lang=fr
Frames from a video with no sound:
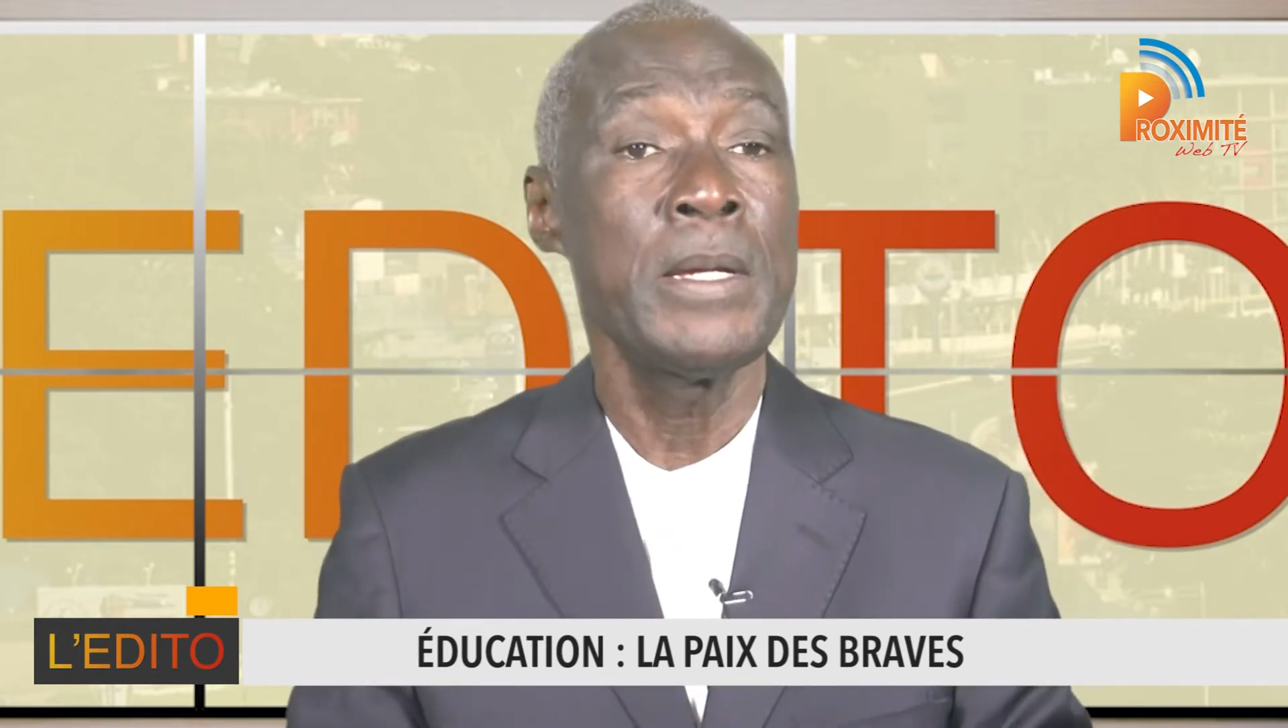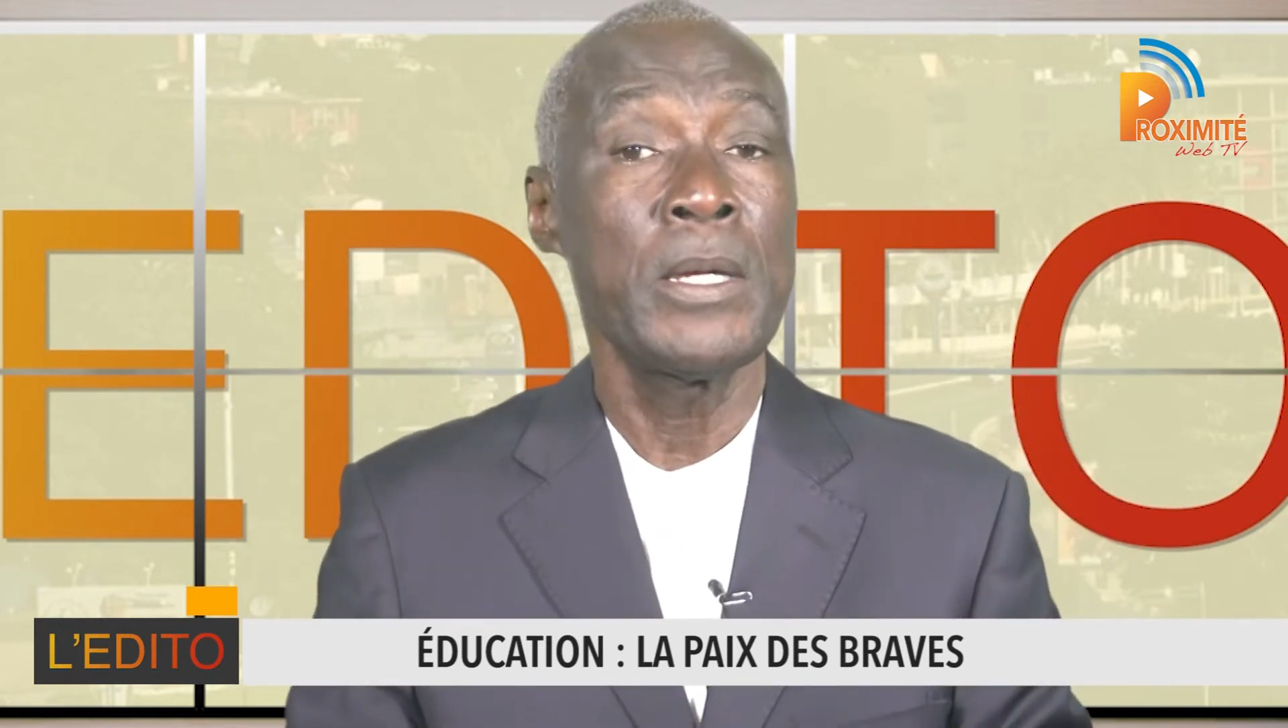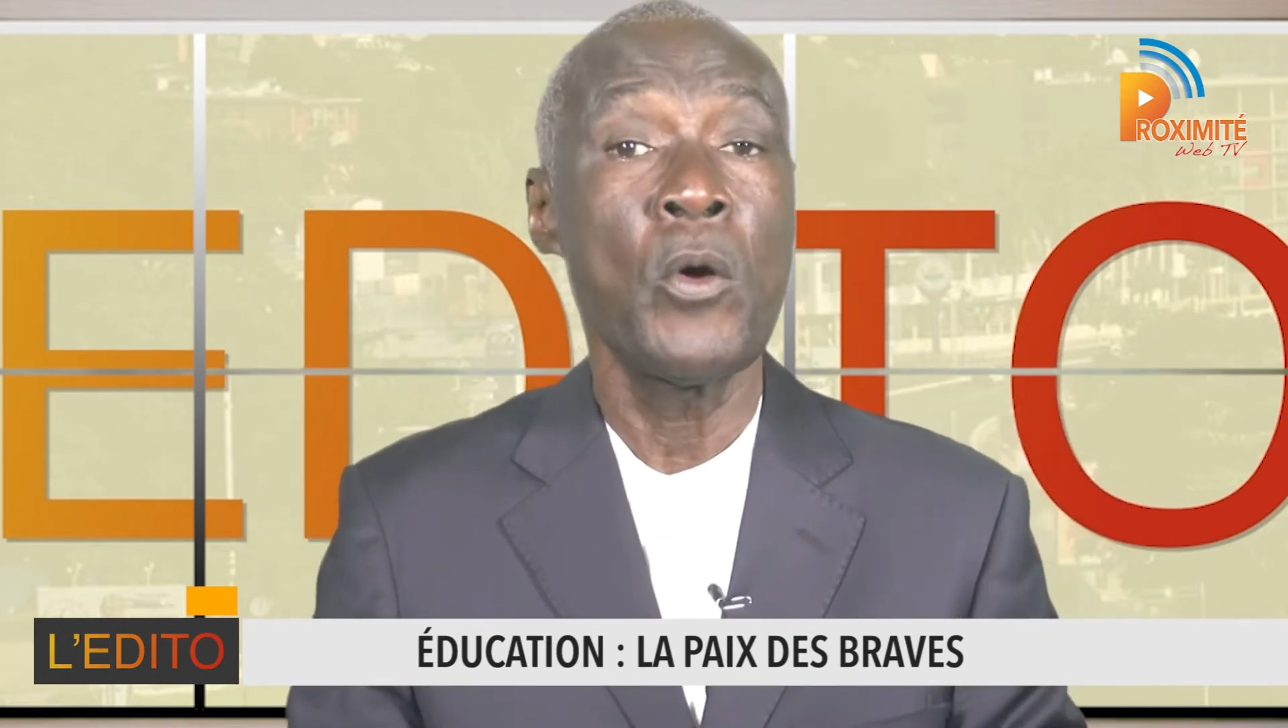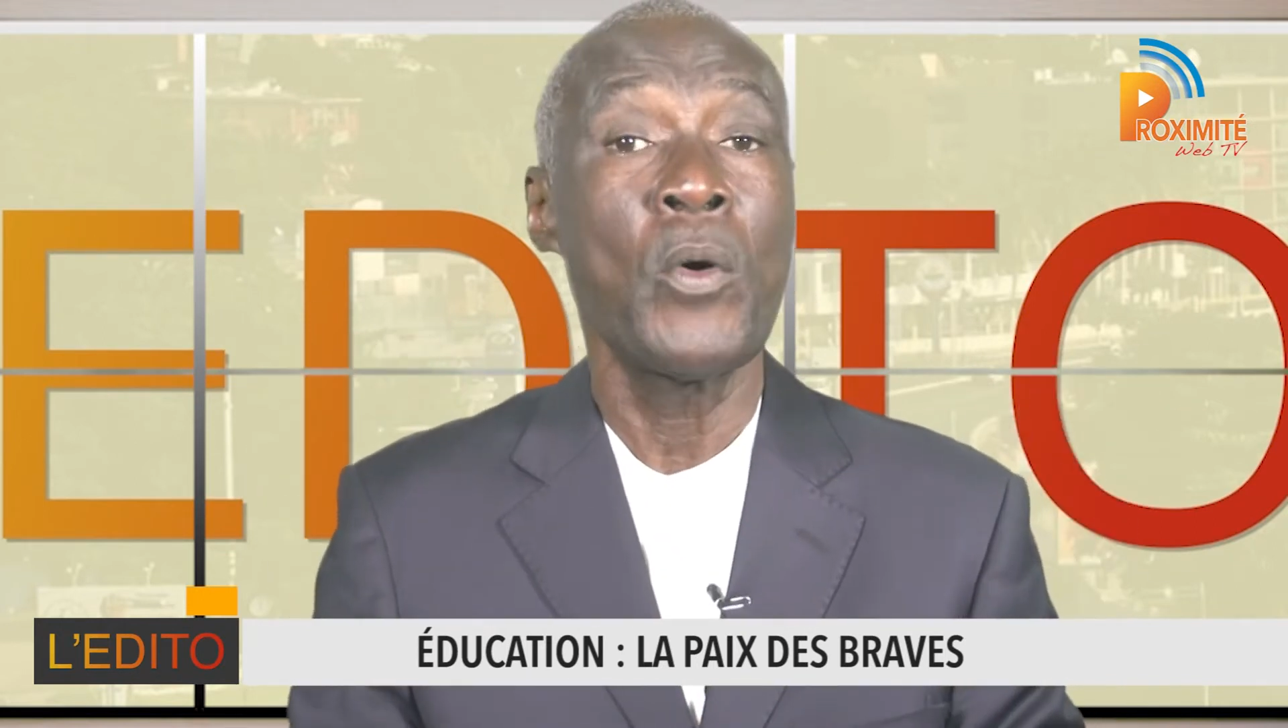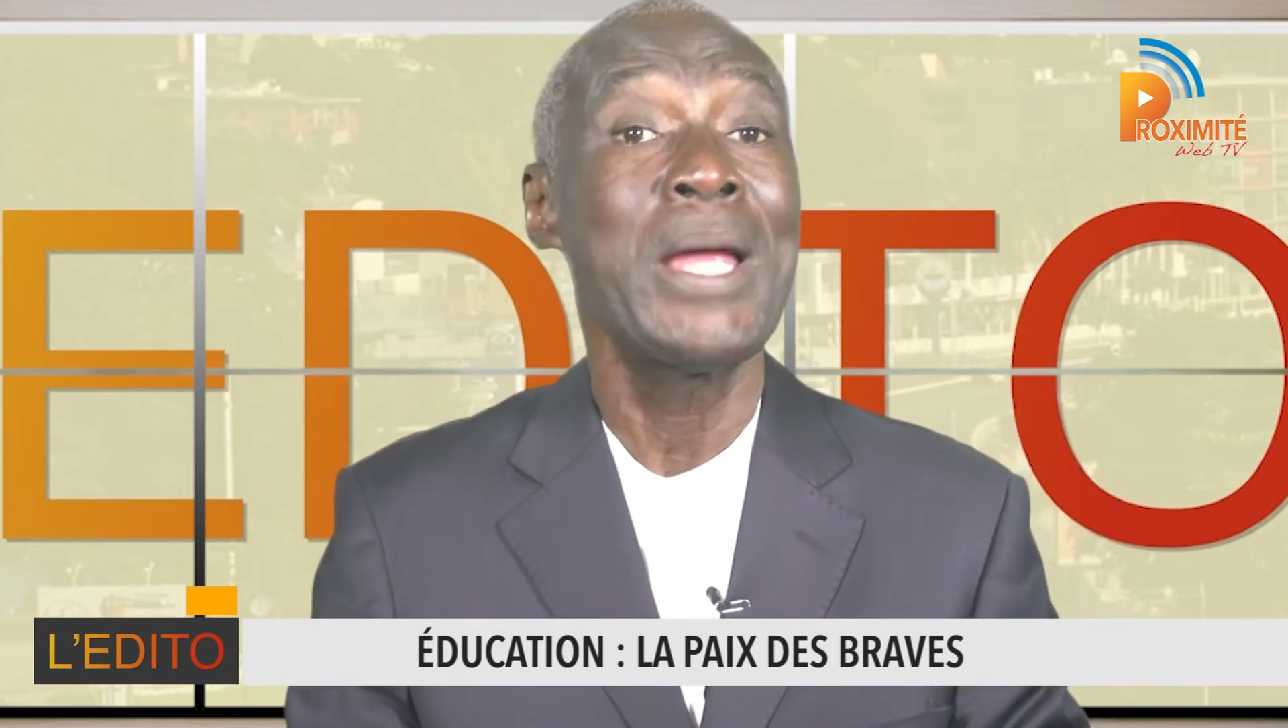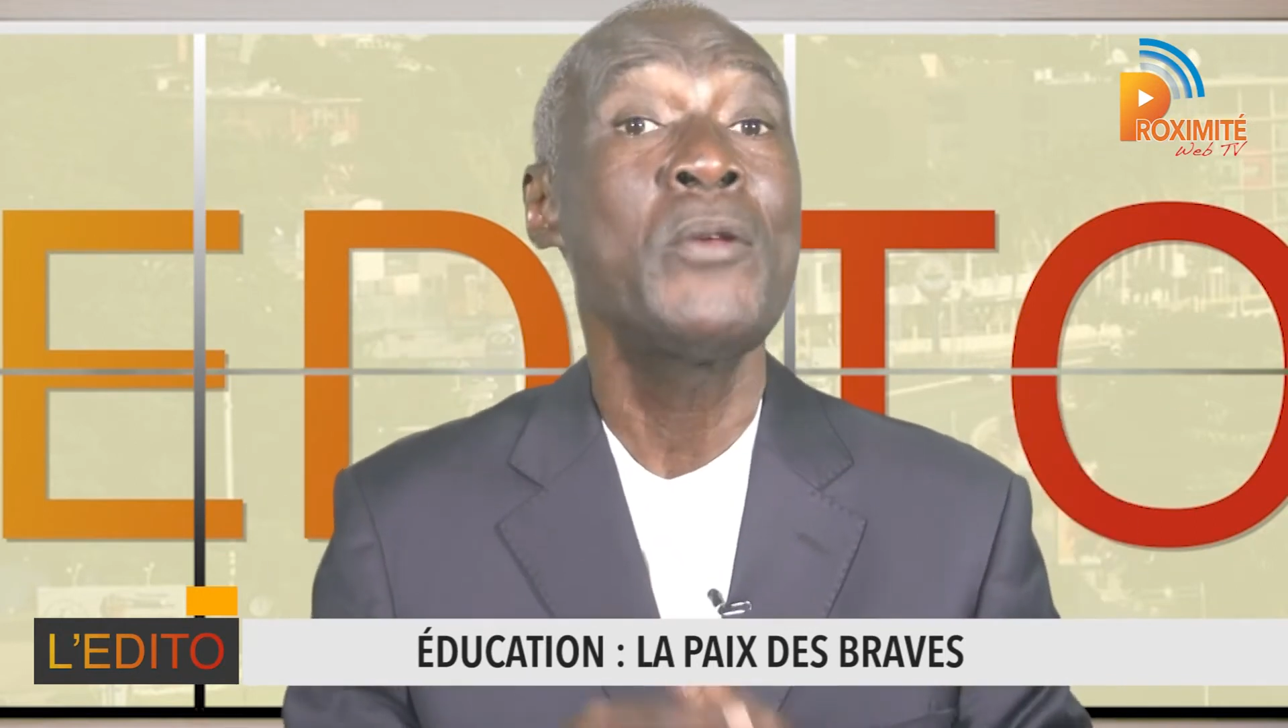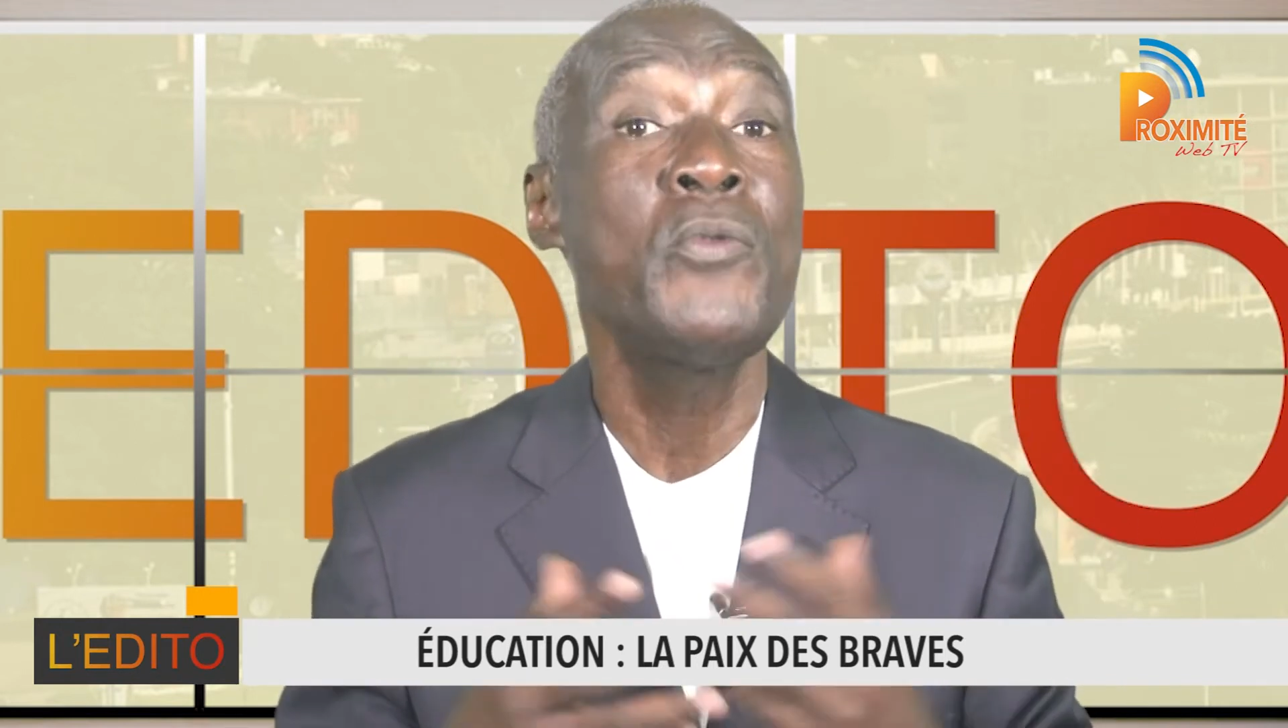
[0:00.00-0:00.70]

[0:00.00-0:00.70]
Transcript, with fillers: qui auraient